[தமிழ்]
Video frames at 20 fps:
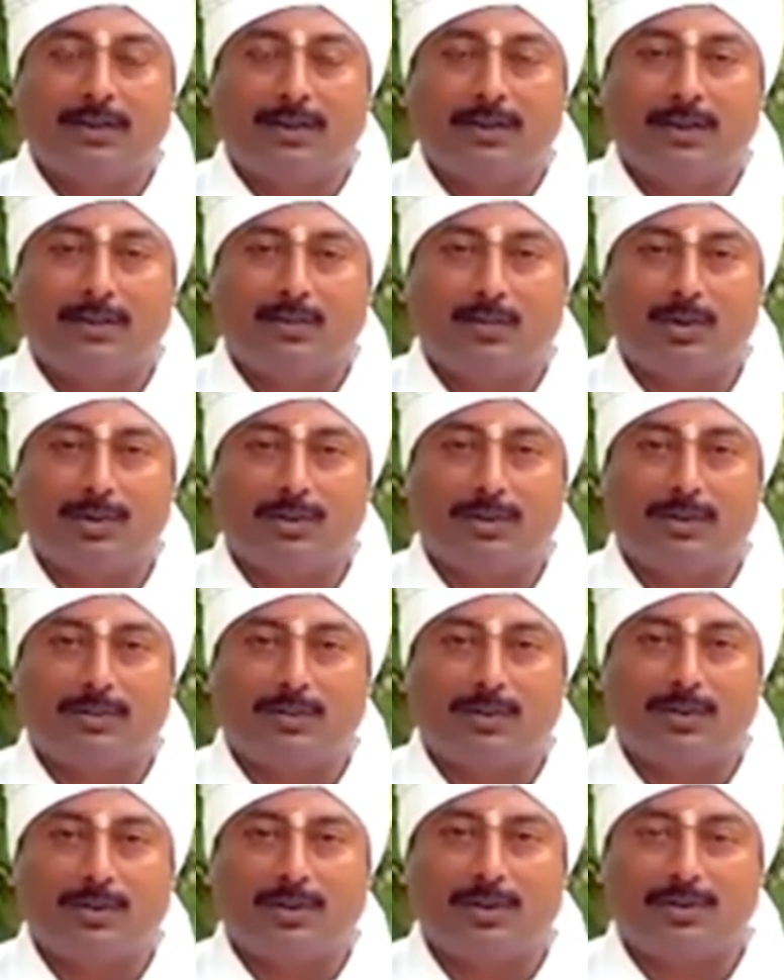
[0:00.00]
நீங்கள்
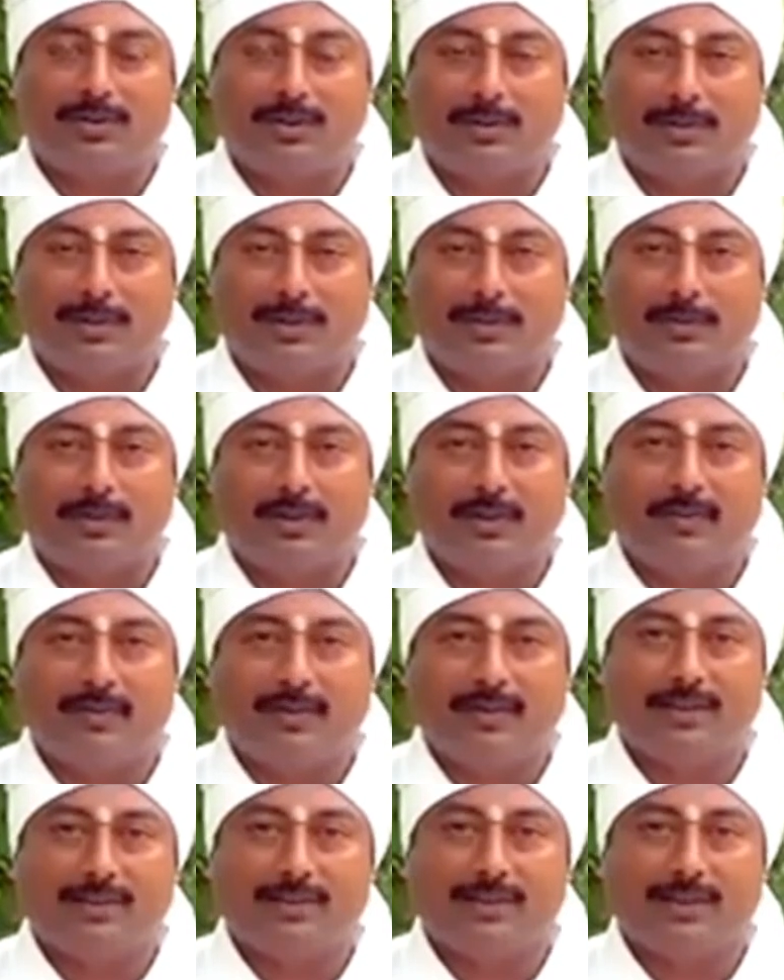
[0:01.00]
முகத்தில் போட்டுட்டு சமையல் பண்ணுற
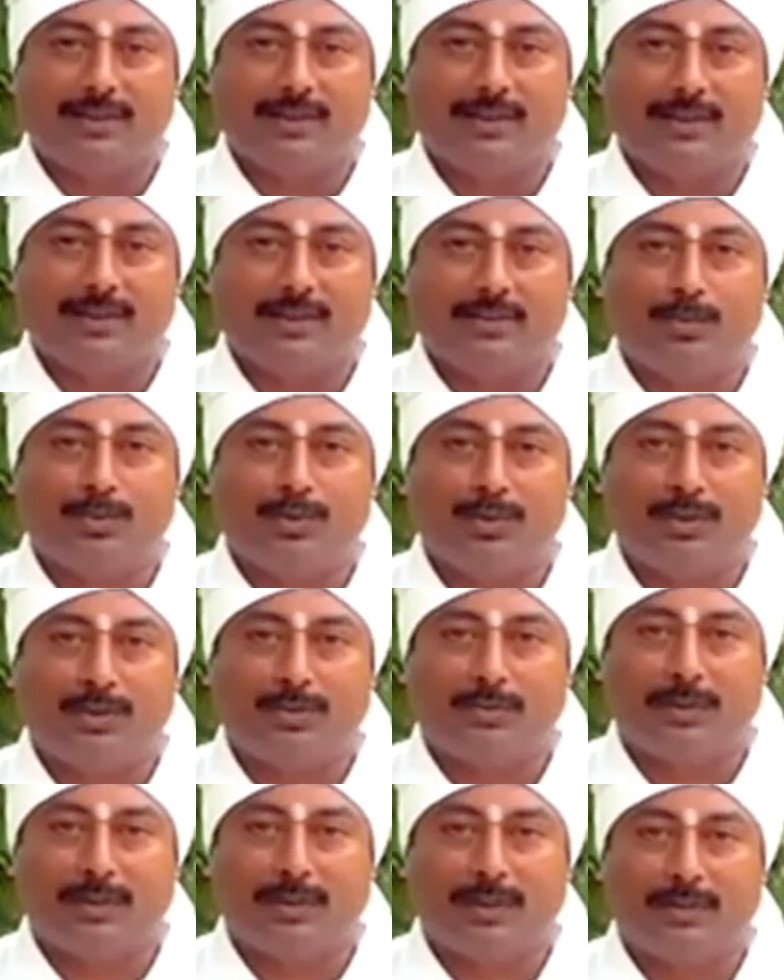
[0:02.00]
வேலை செய்கிறது
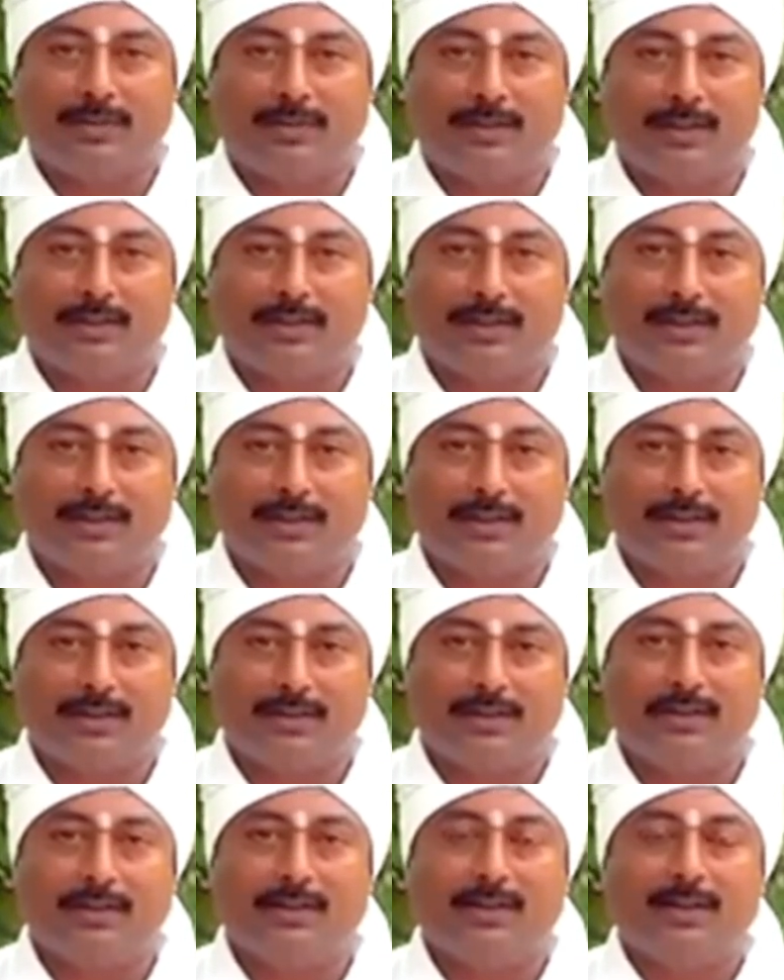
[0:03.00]
புத்தகம் படிக்கிற வேலை செய்கிறது
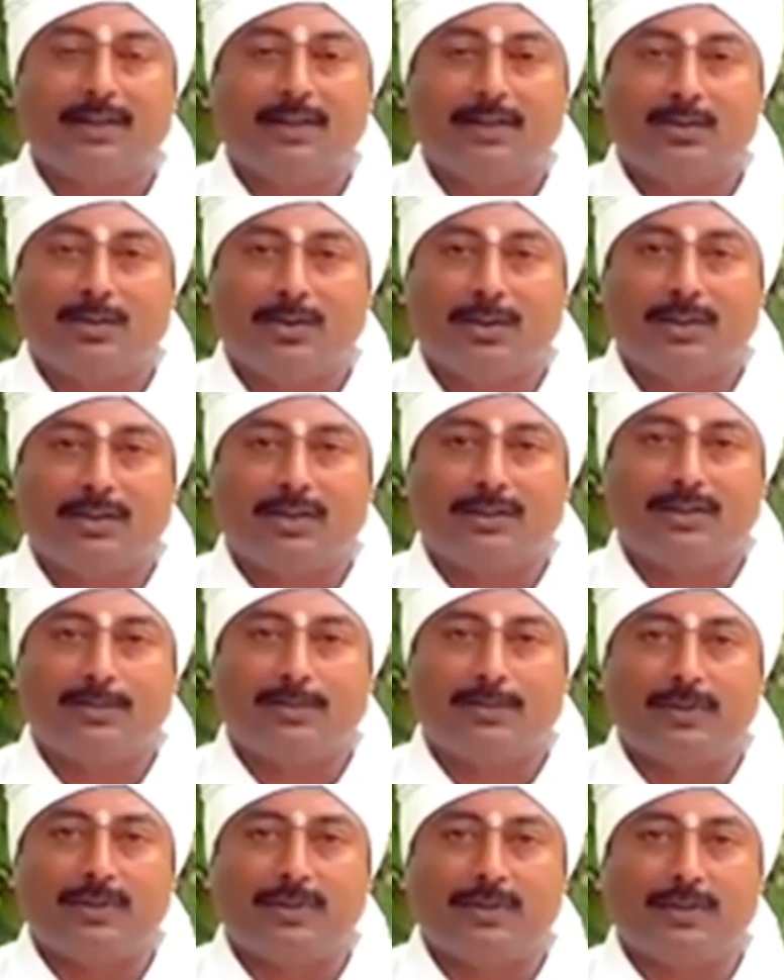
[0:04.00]
தொலைக்காட்சி
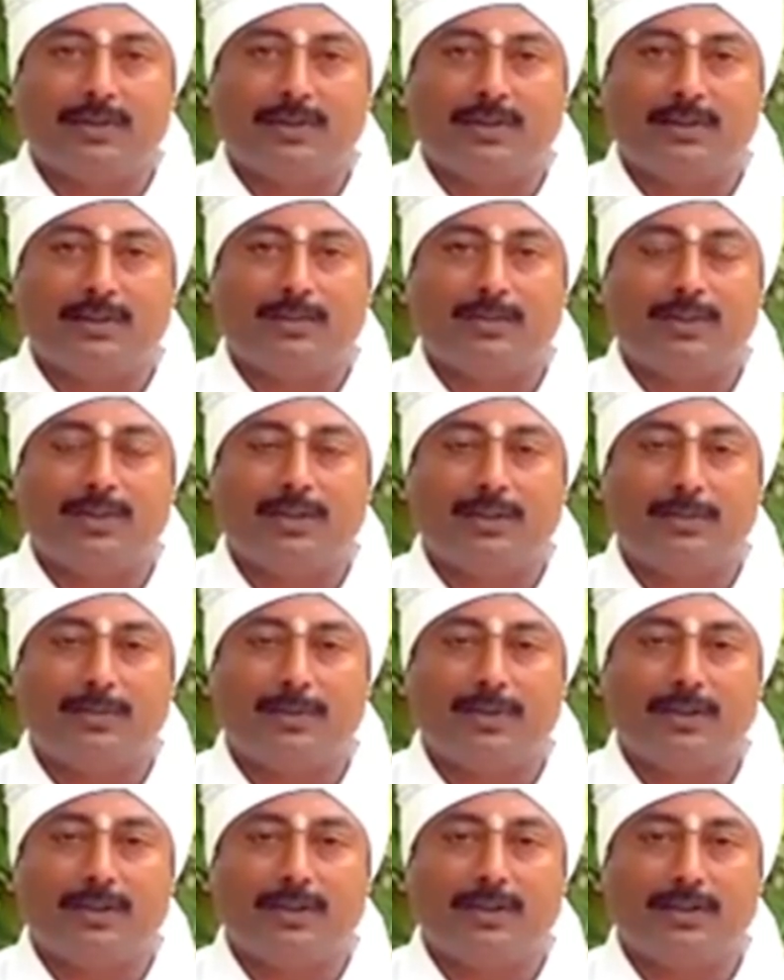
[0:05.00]
பார்க்குறது இந்த மாதிரிலாம்
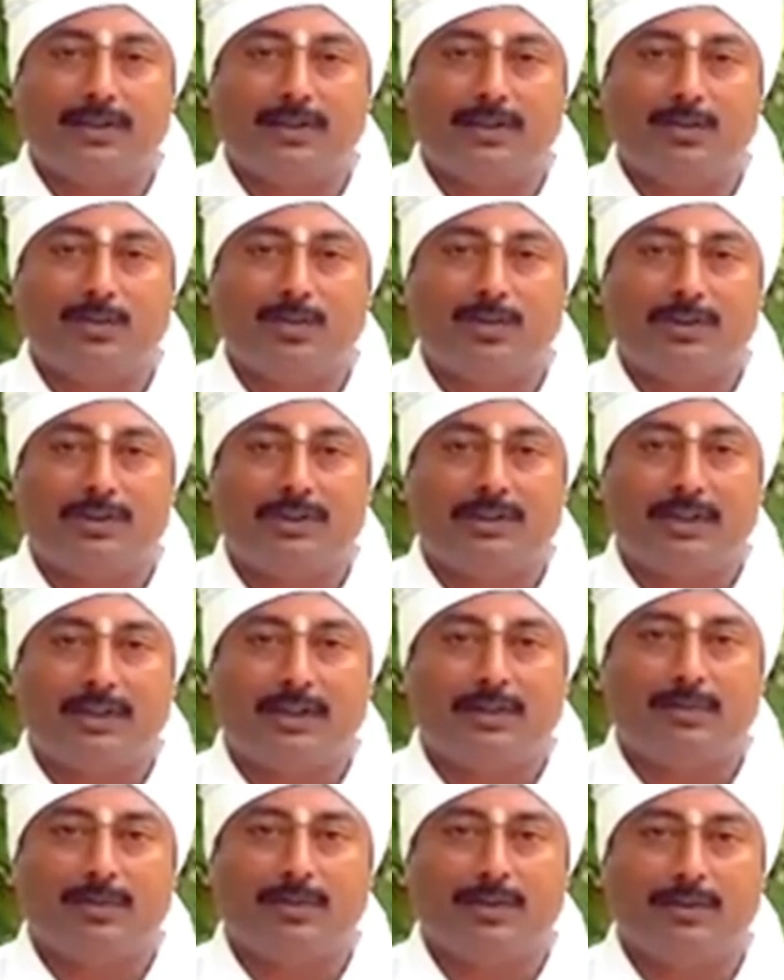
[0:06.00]
பண்ணிட்டு இருந்தீங்கன்னா
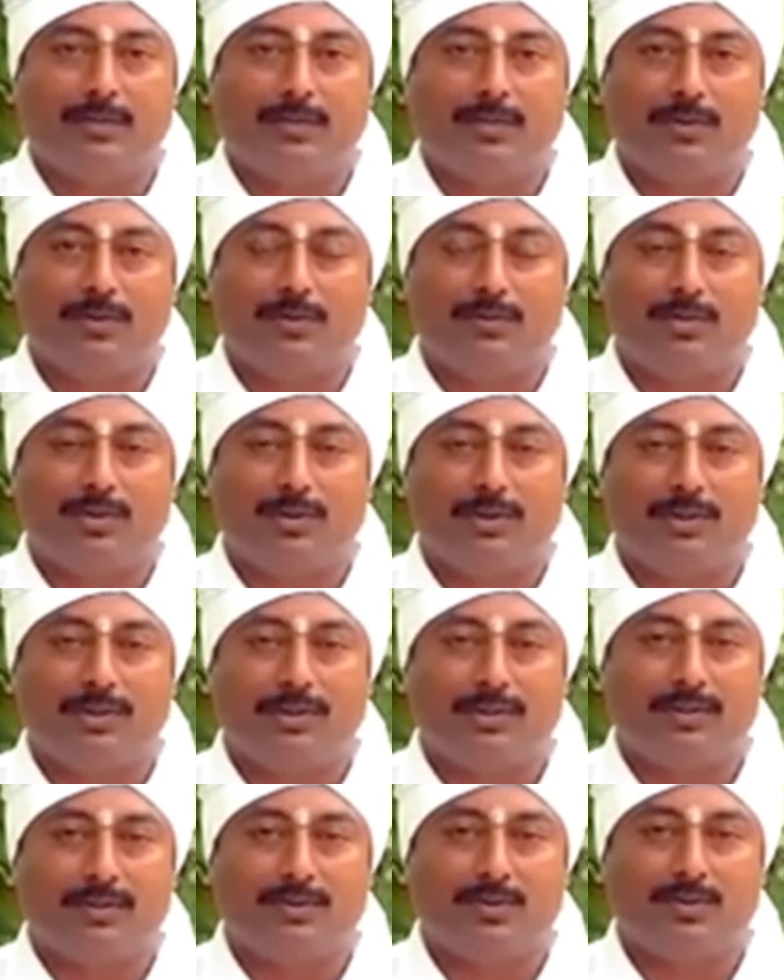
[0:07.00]
உணர்ச்சிகள் மாறும் பொழுது
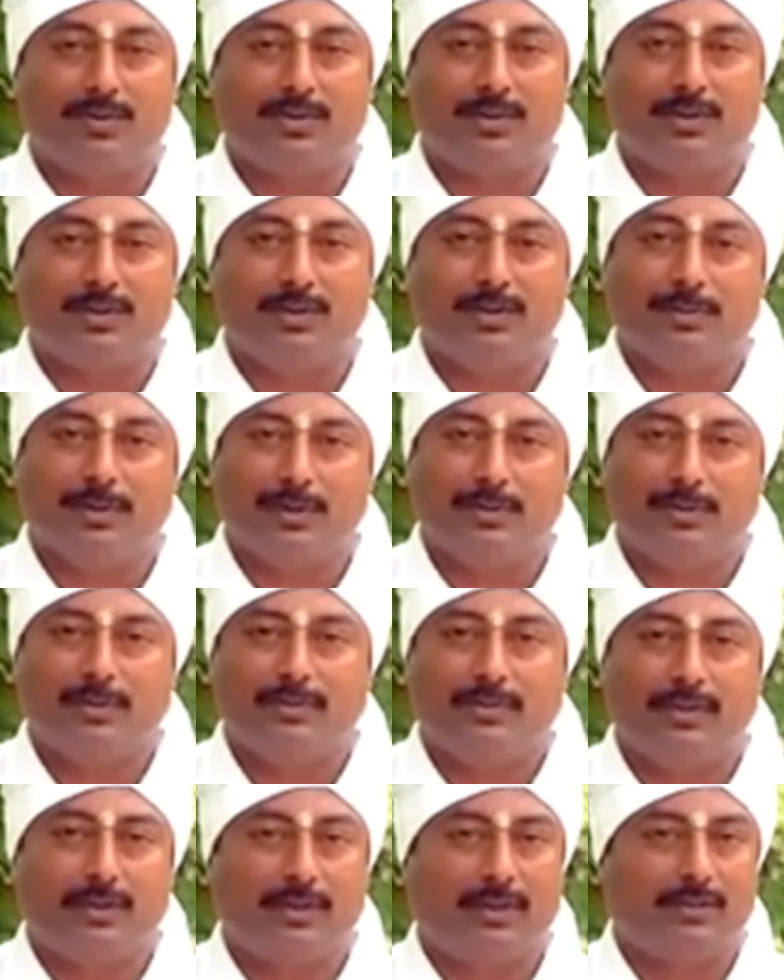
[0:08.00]
முகத்தில் அந்த சுருக்கங்கள்
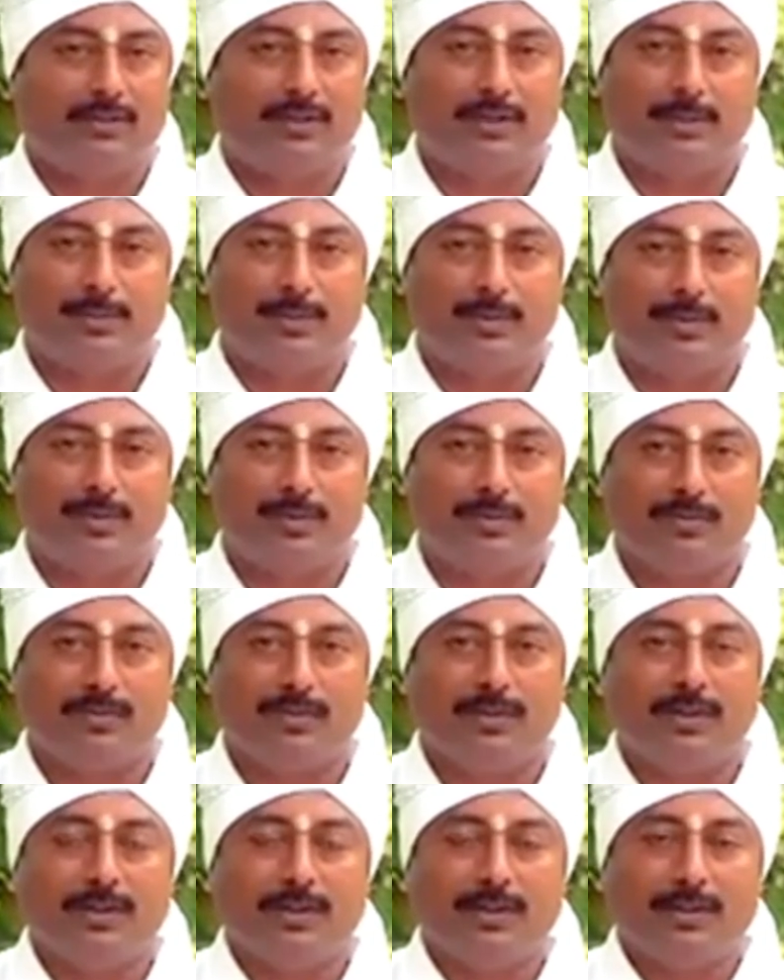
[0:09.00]
மறுபடியும் வர்றதுக்கு வாய்ப்பு இருக்கும்
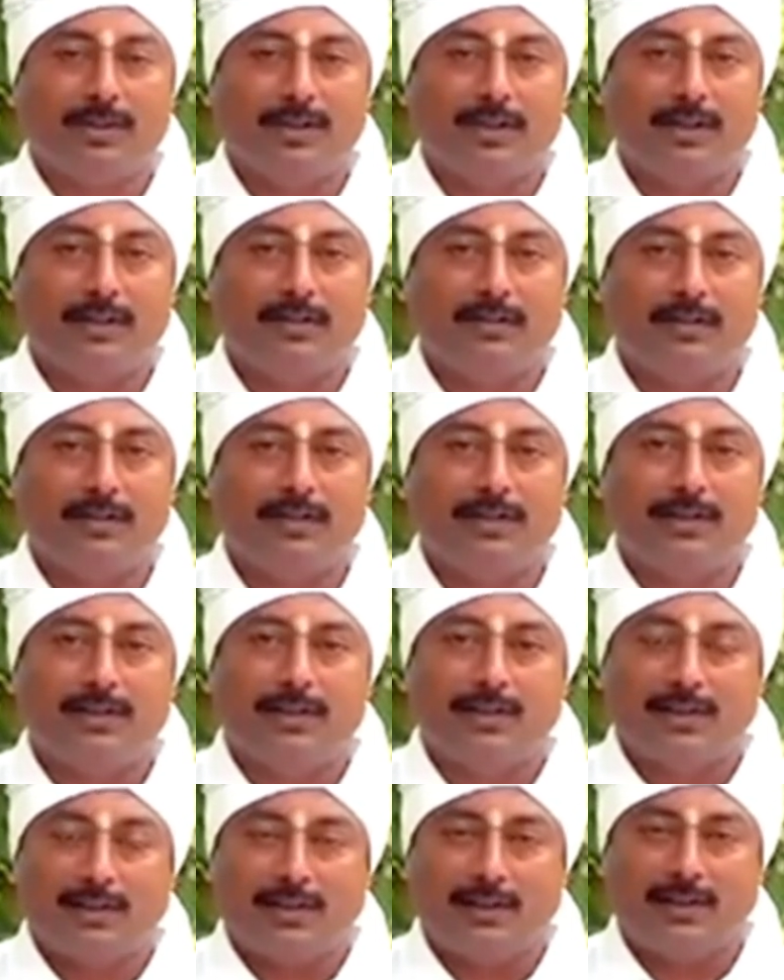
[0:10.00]
எனவே
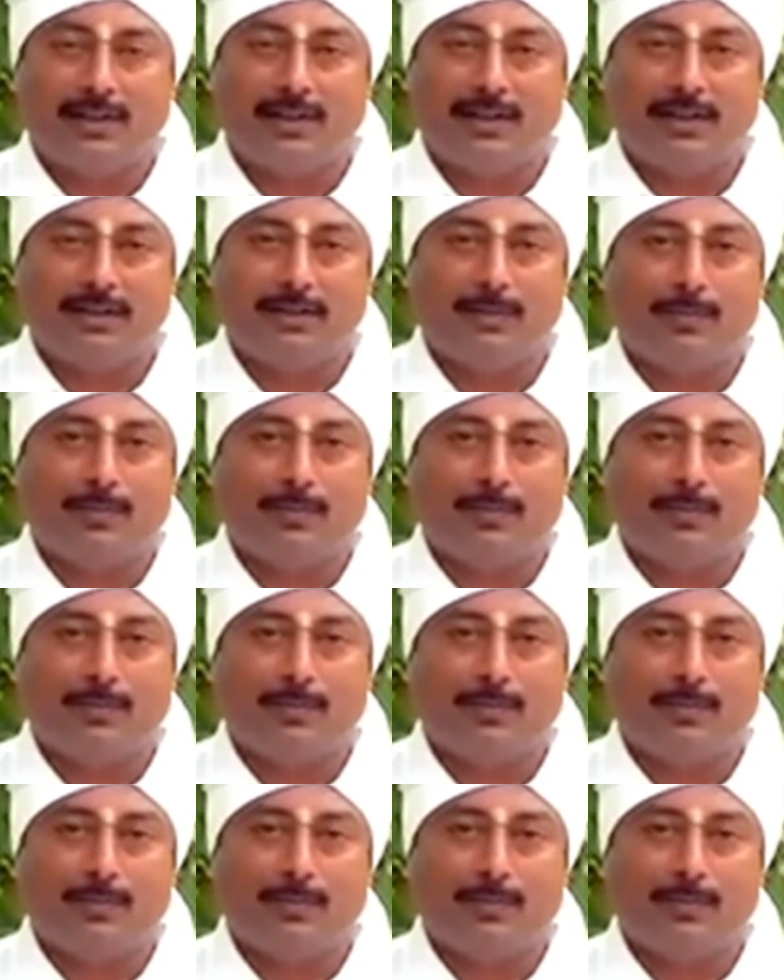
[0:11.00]
அந்த